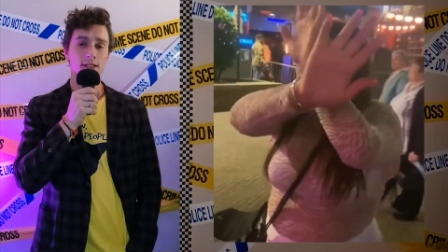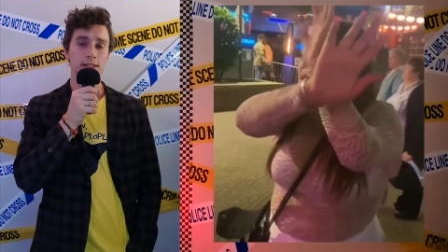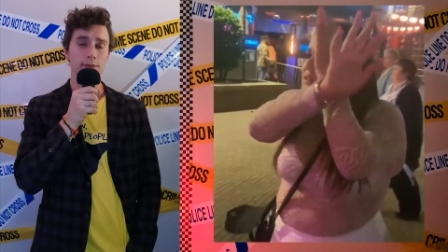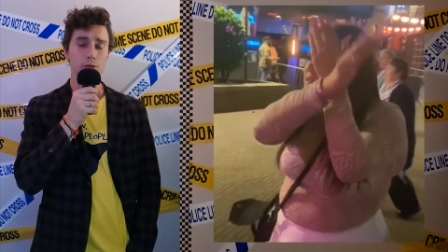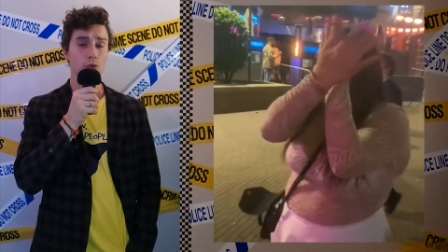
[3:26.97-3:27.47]

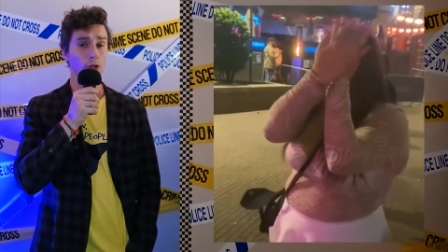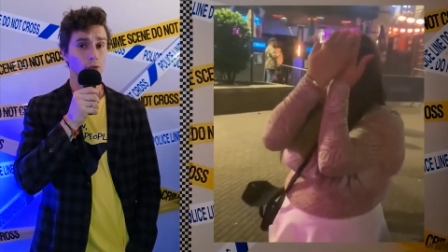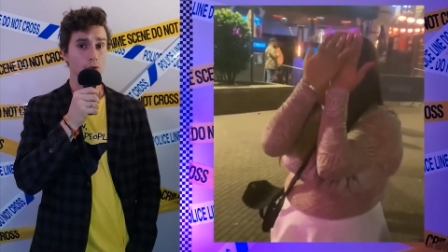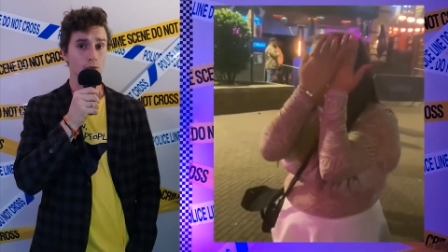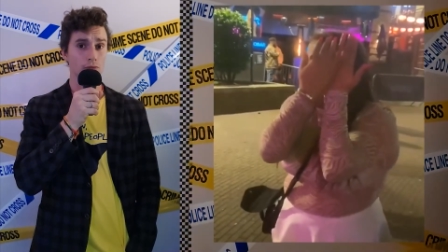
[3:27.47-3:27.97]
Девушку,
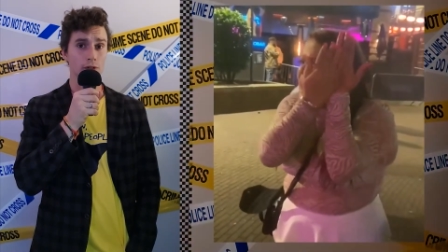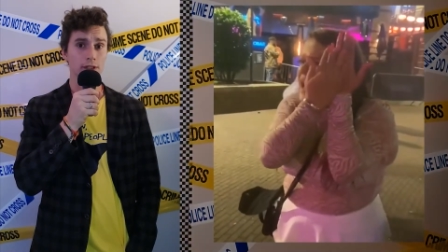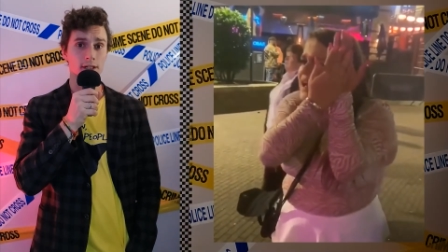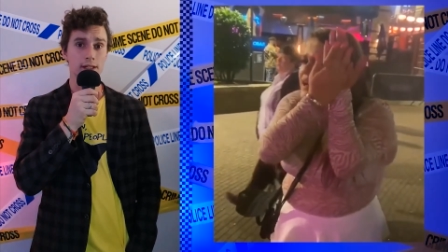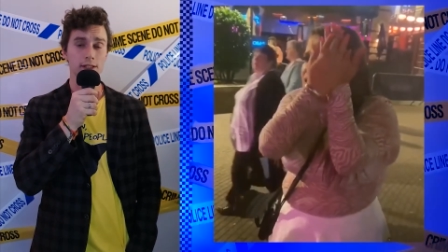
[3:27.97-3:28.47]
которую
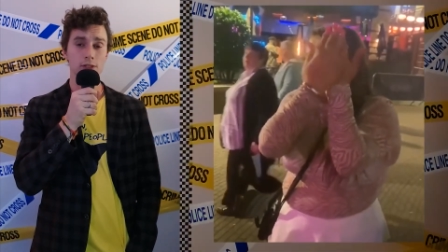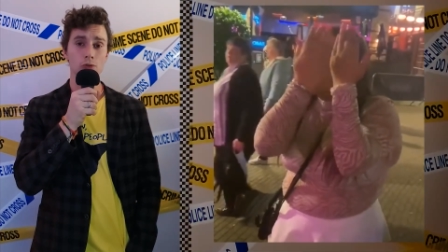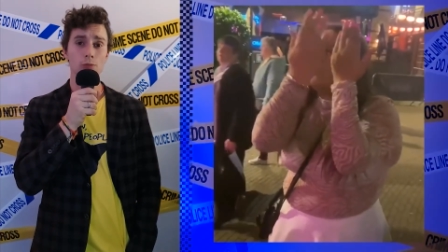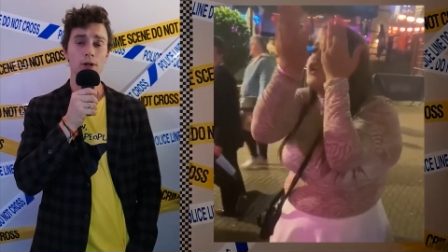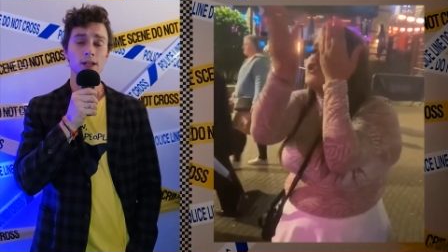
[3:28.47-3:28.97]
выгнали из
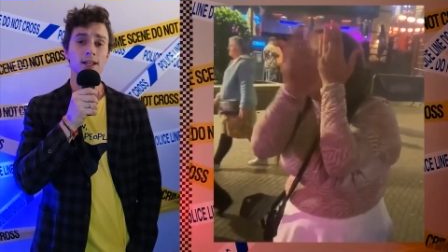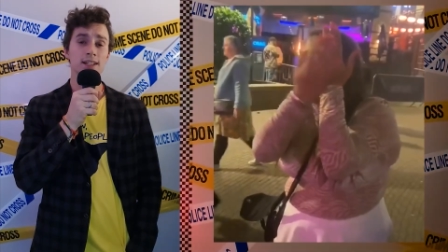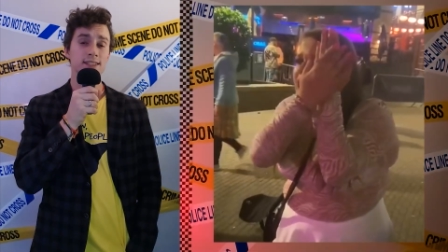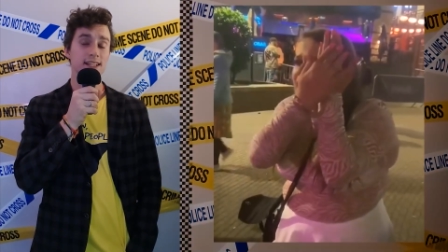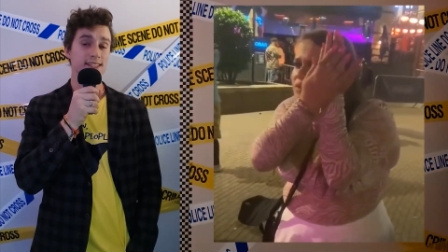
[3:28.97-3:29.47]
клуба,
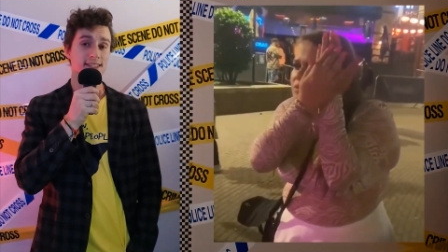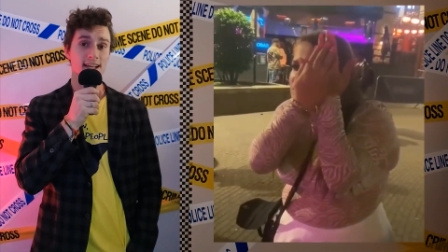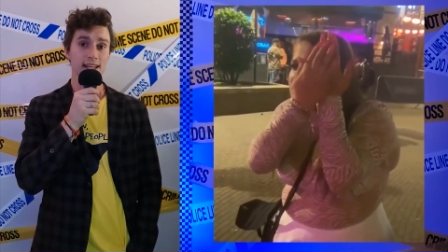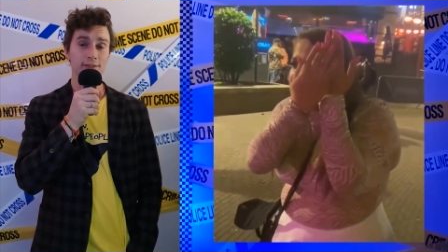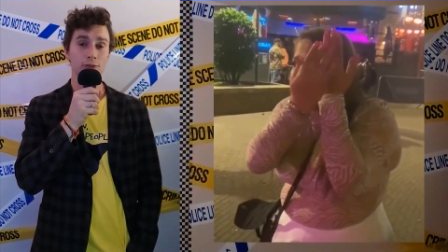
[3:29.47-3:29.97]

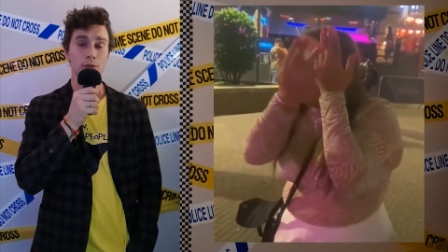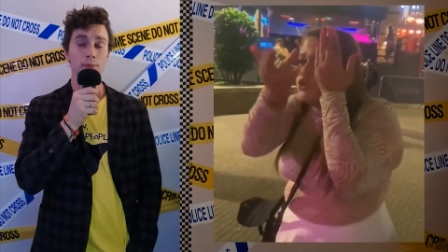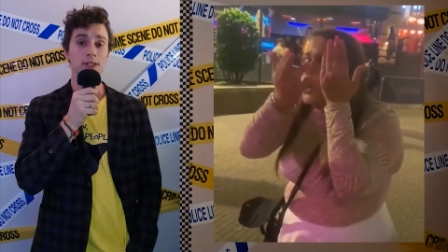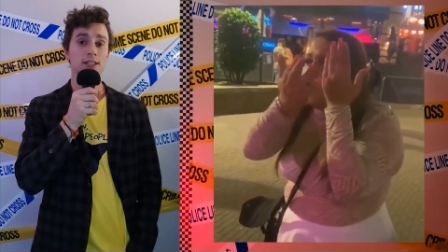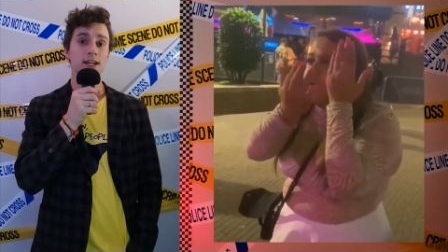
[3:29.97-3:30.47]
засняли в тот
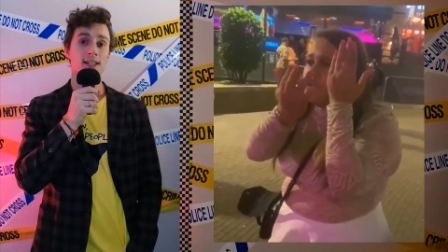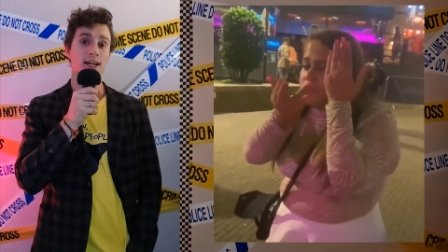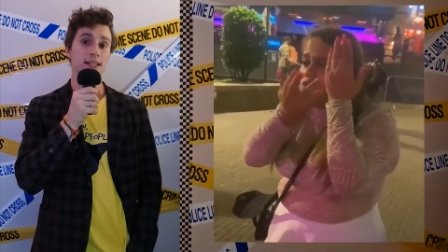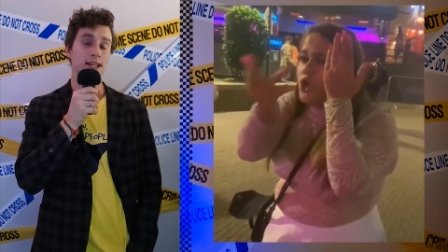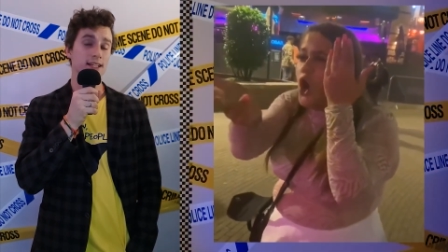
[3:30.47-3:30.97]
момент,
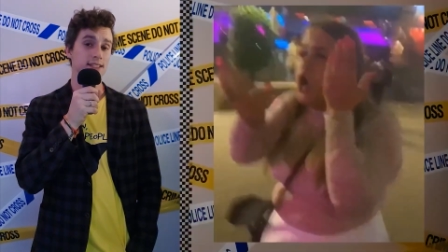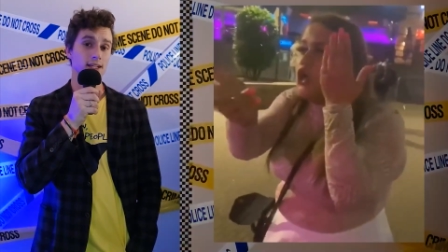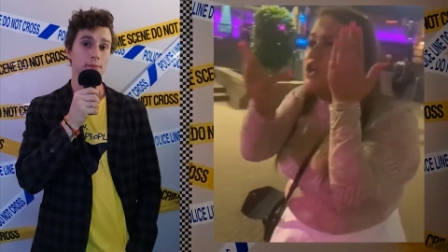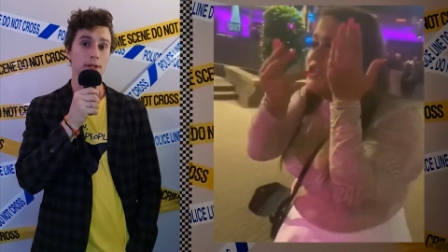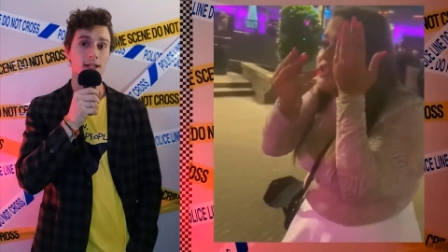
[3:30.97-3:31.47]
когда она
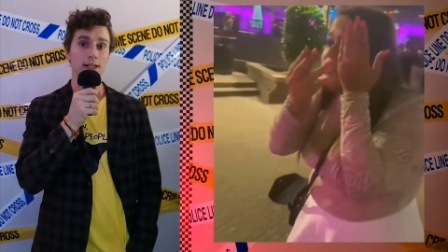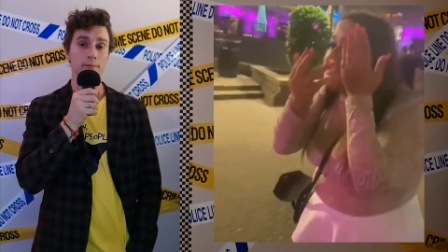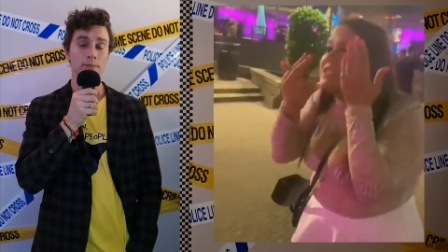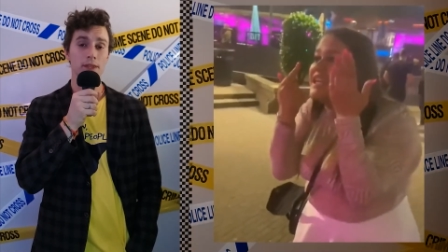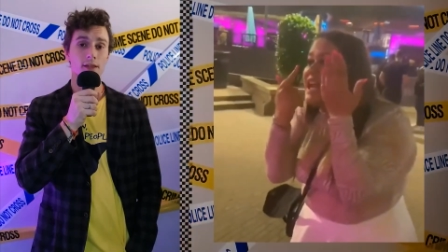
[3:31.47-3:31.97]

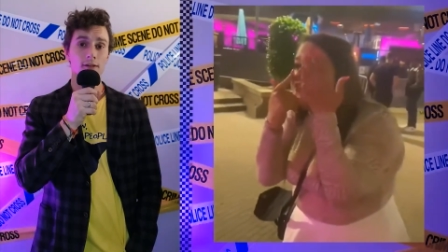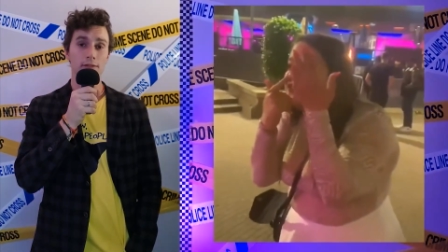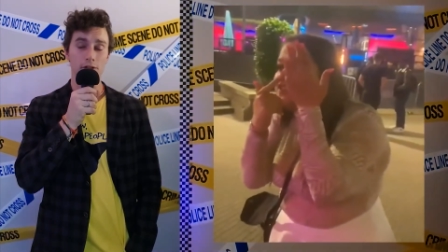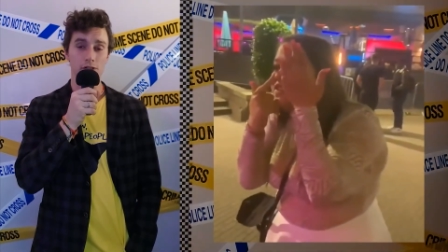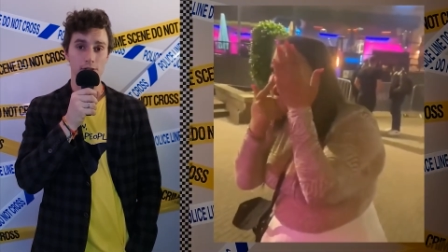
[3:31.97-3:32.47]
оскорбляла
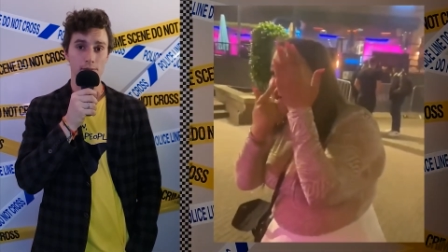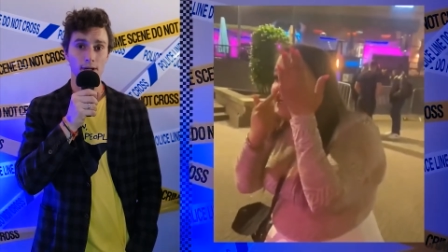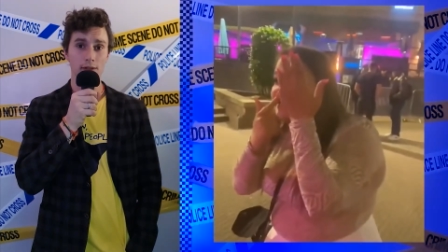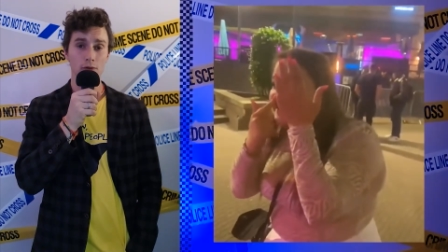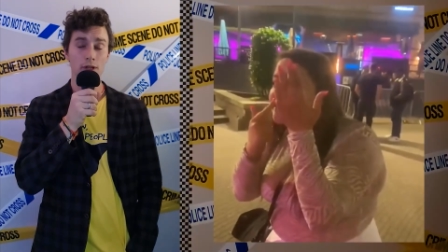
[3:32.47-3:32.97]

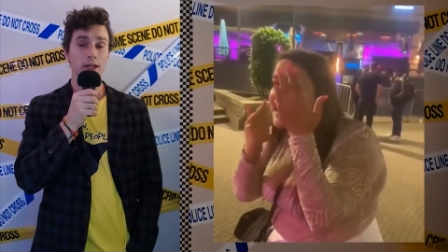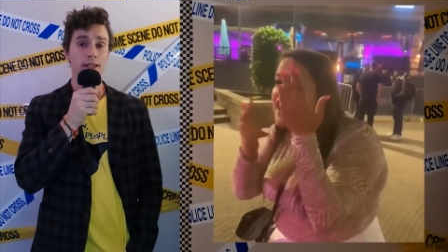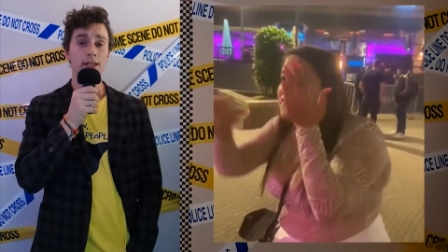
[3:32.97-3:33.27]
вышибалу.